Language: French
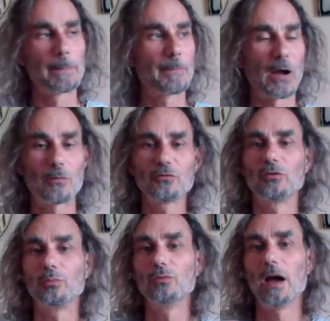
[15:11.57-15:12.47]
Par contre, j'ai
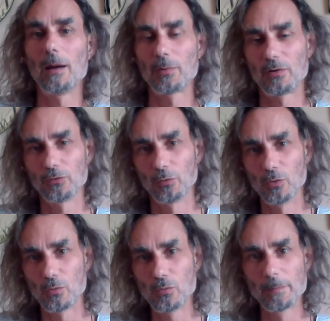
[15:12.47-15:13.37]
pu apprendre
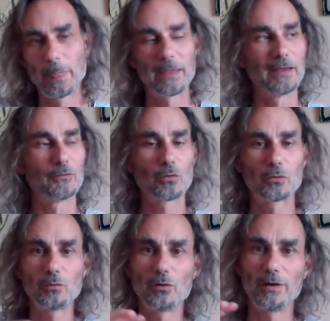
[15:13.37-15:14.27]
beaucoup, et
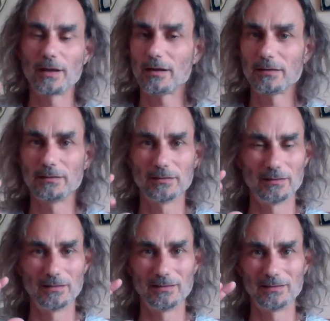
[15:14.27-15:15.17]
surtout le lien, euh,